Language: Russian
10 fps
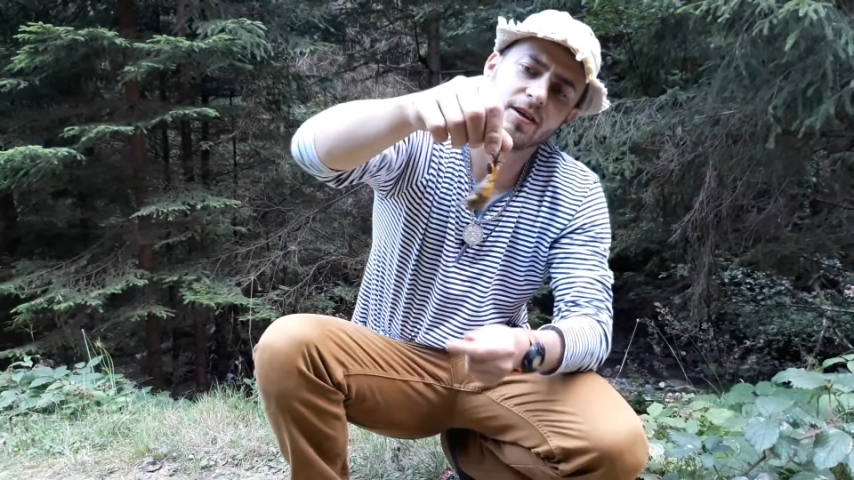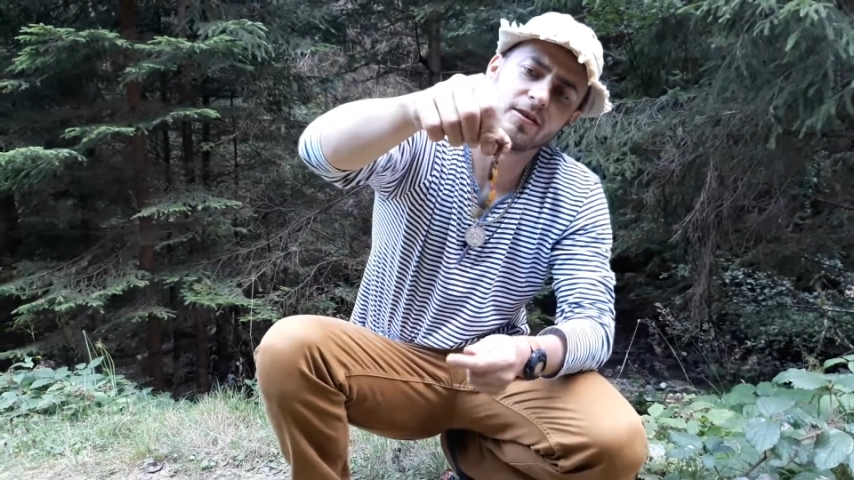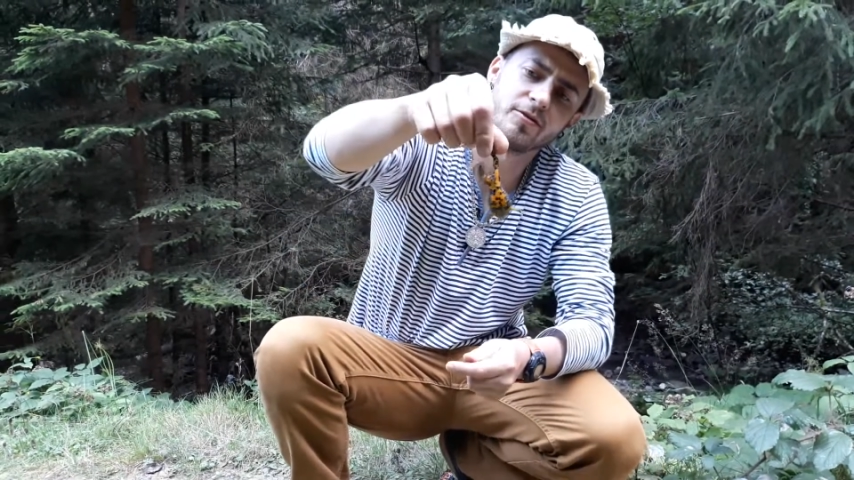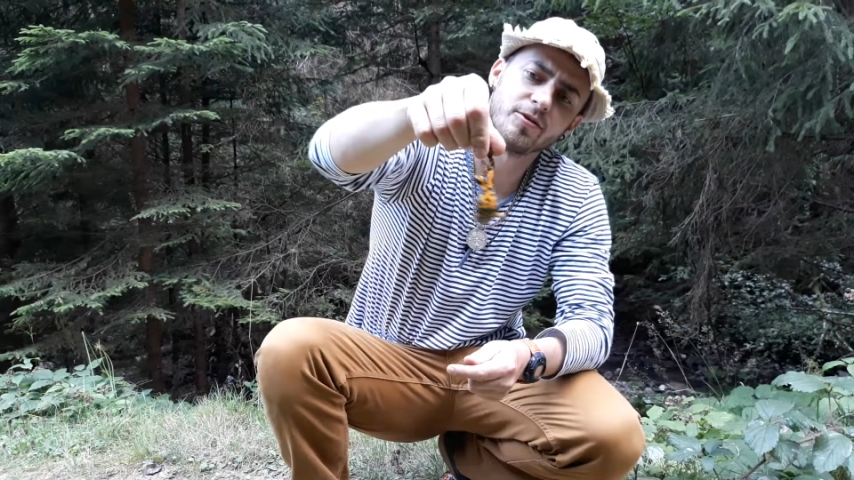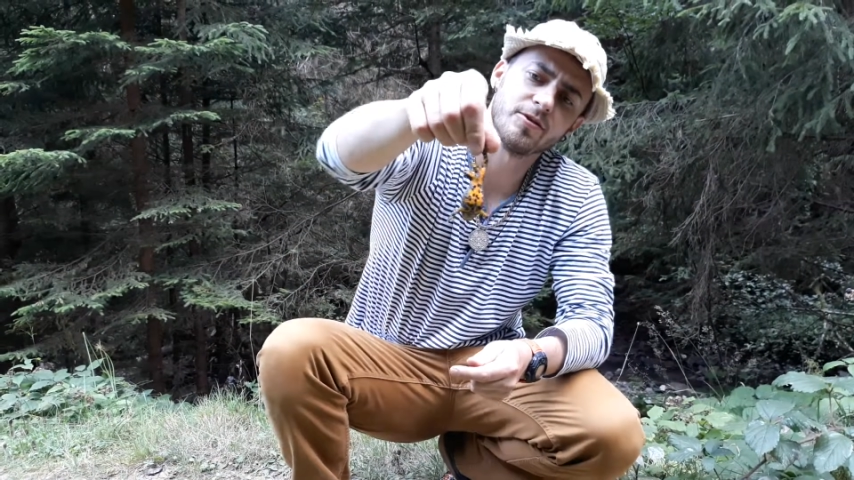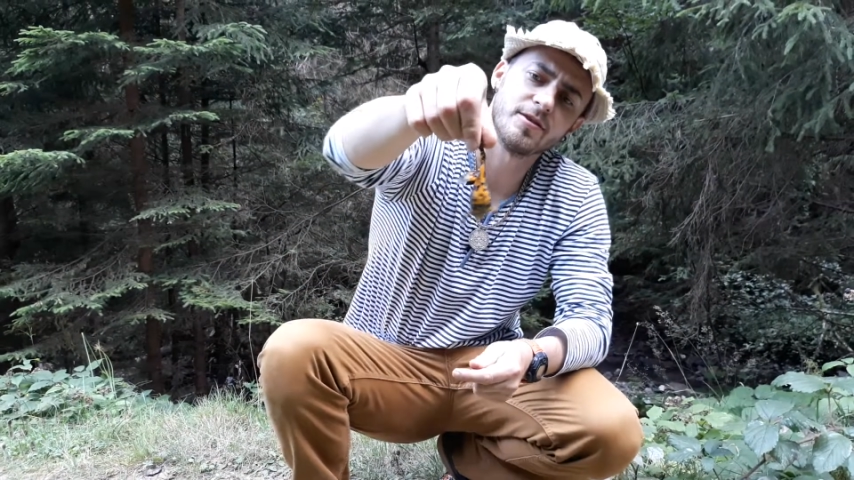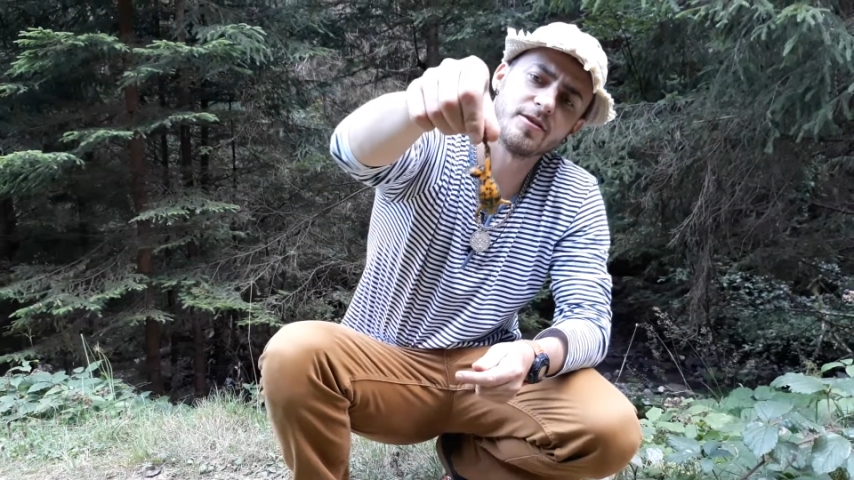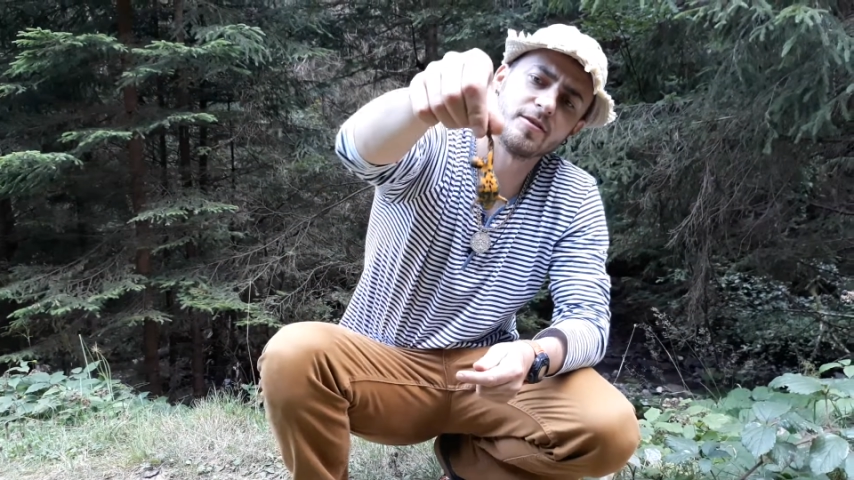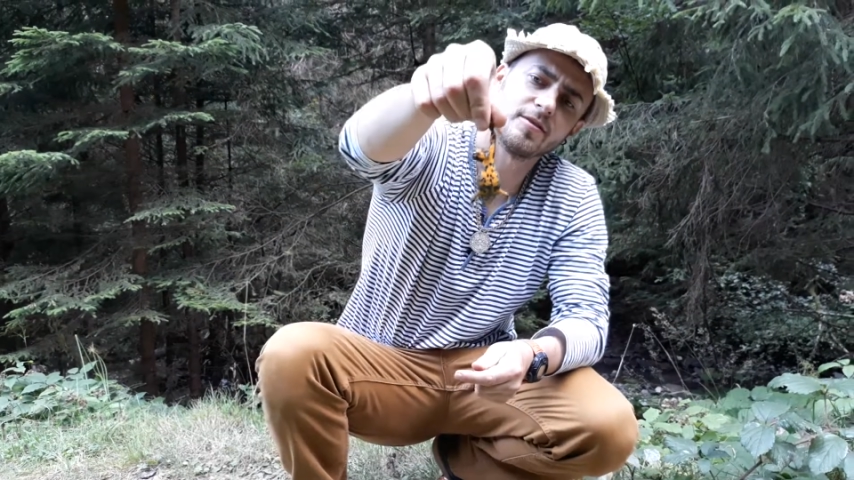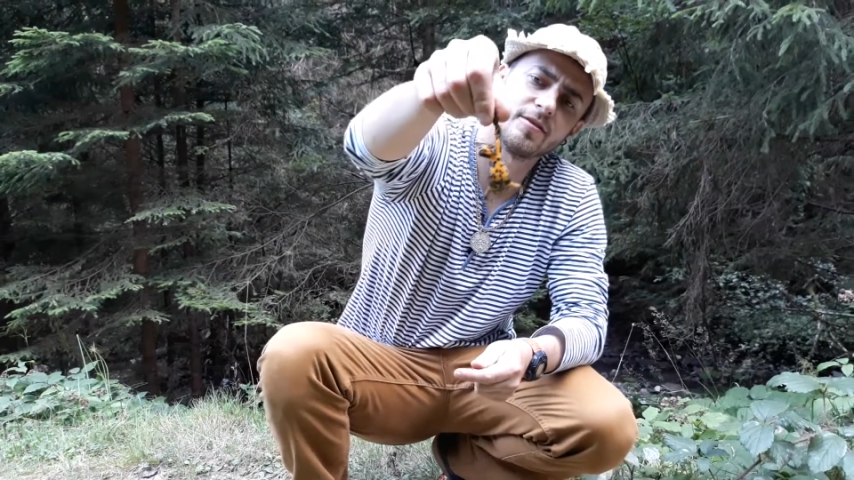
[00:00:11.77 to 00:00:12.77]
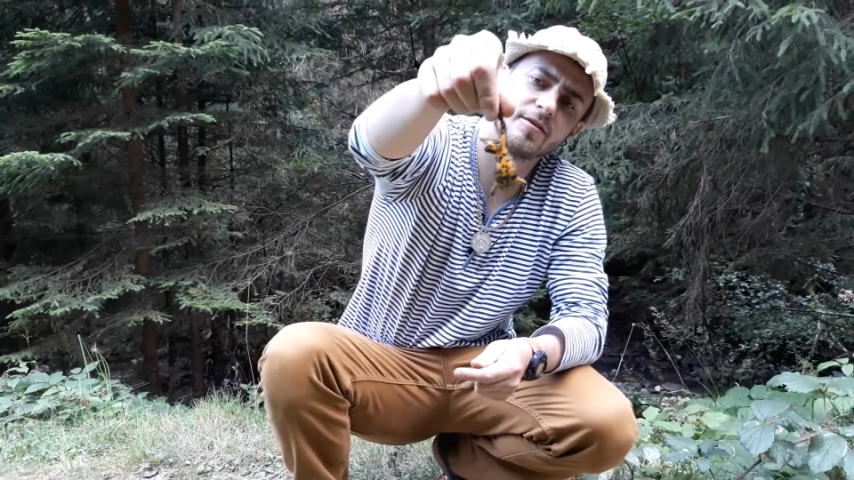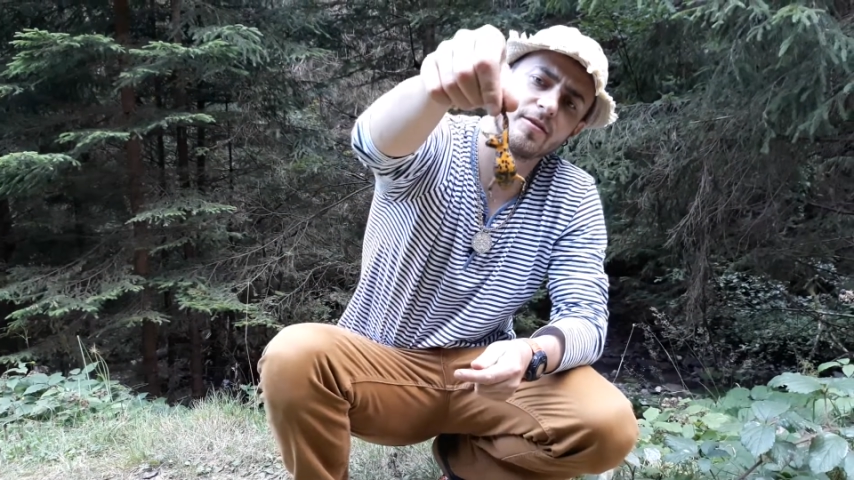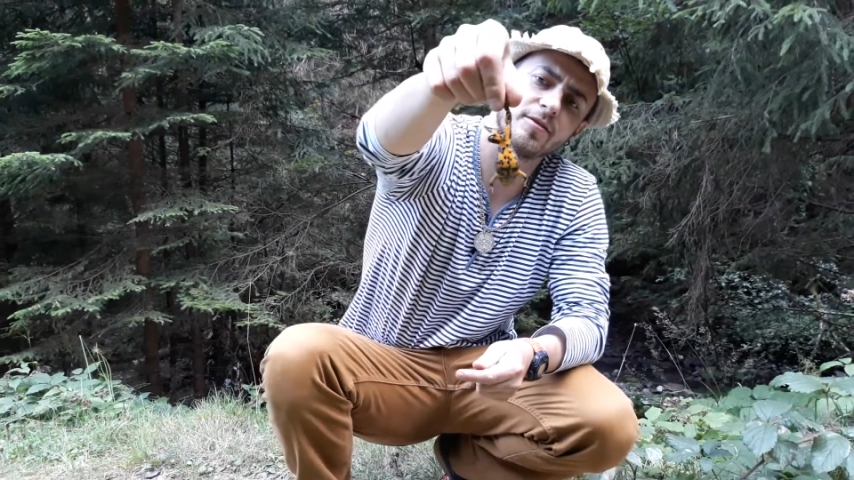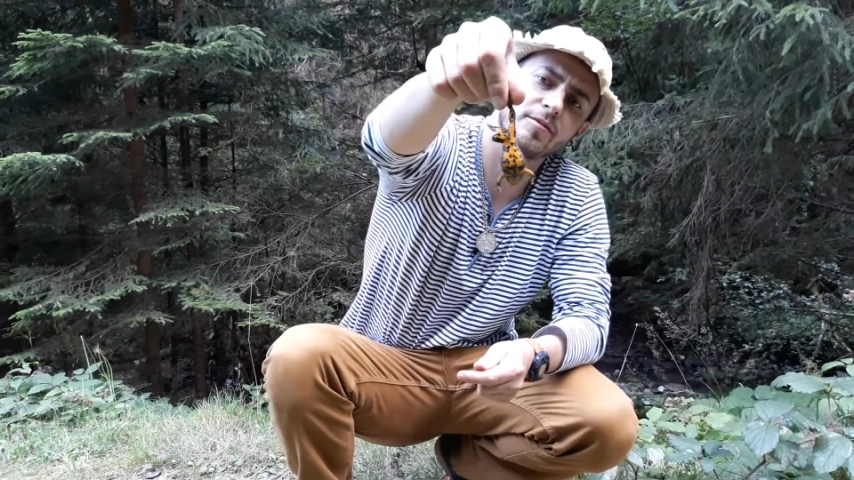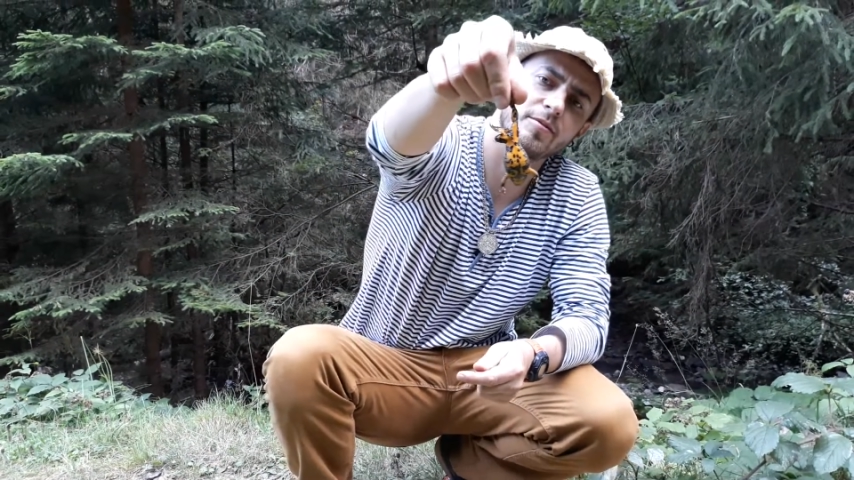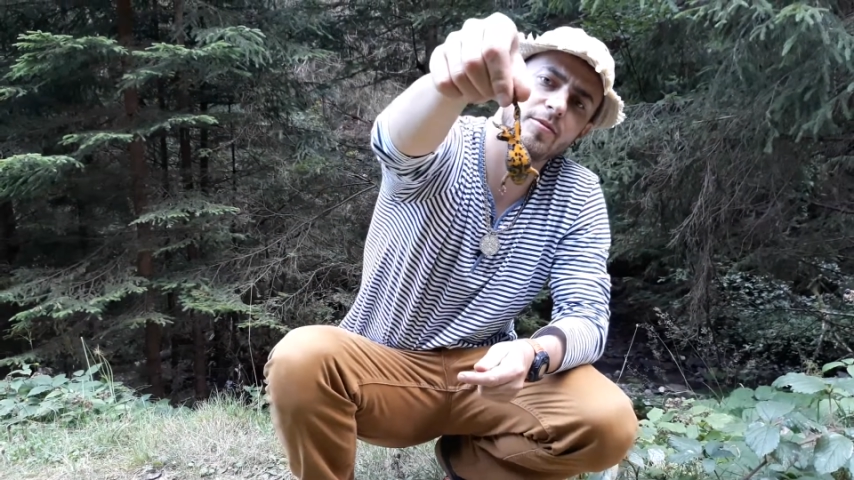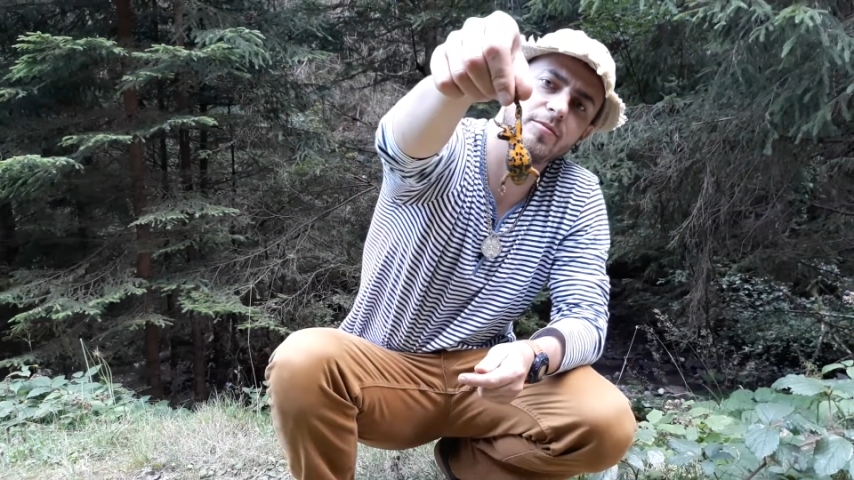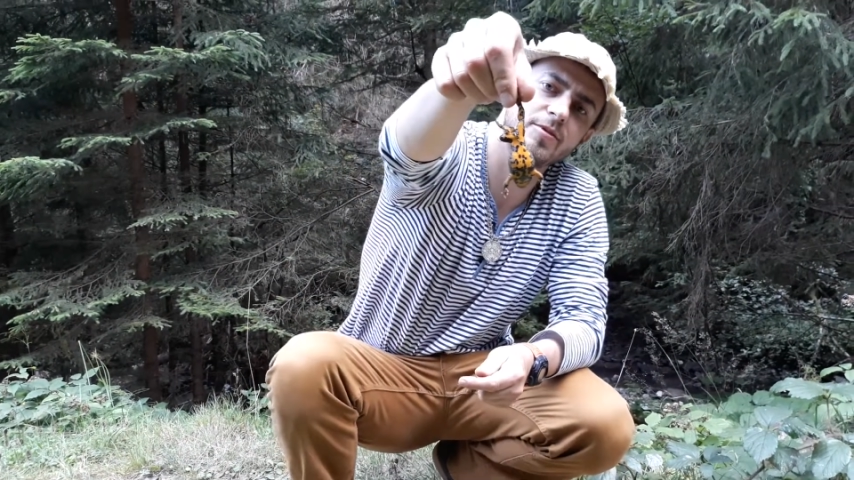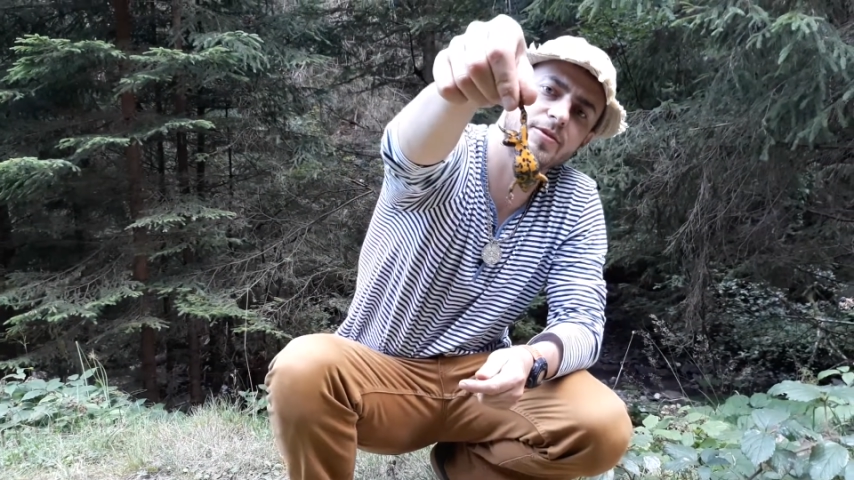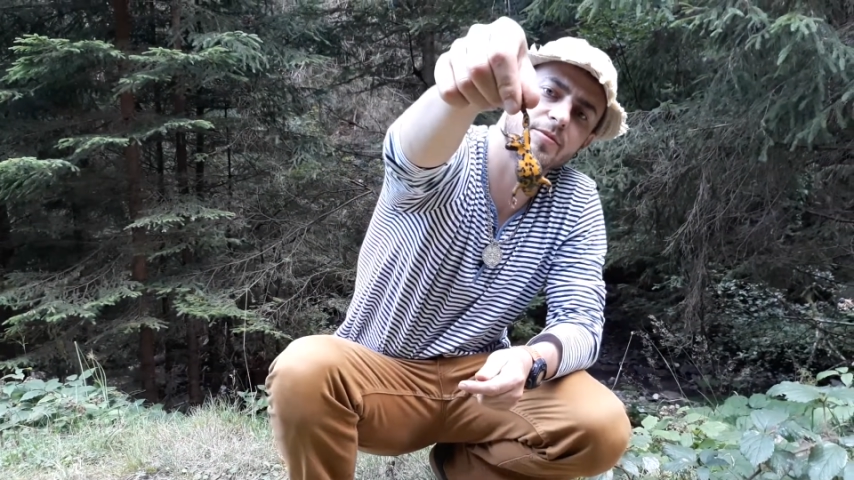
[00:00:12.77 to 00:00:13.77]
Вот если
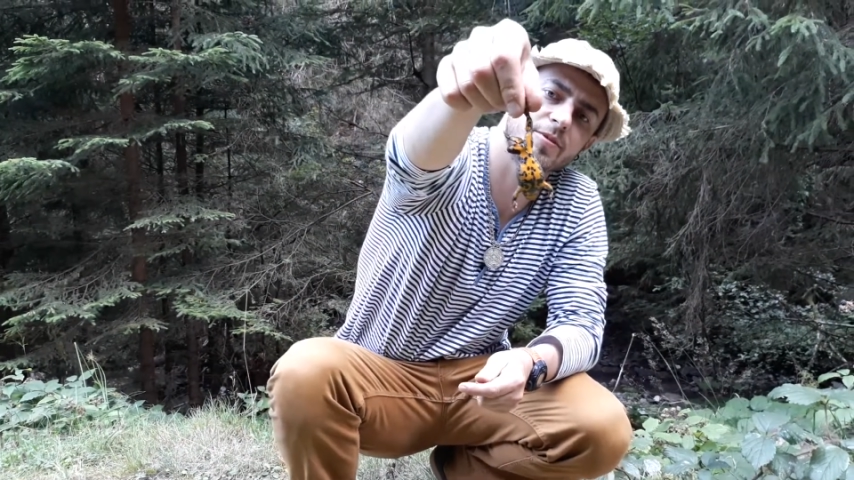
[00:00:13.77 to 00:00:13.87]
приблизить,